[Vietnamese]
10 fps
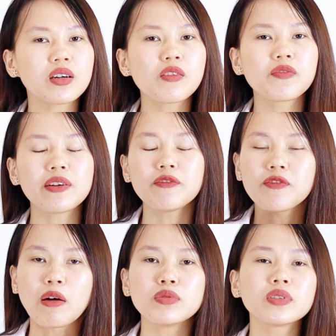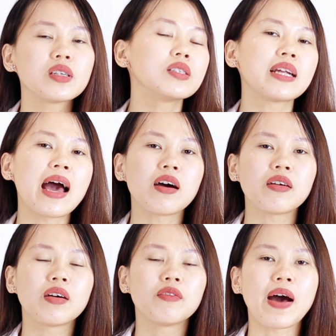trứng vẫn phóng trứng
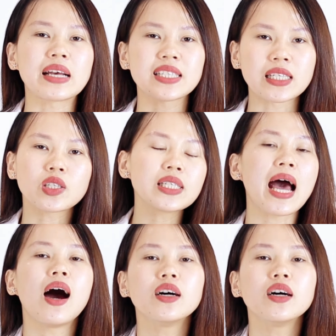ra và sản xuất ra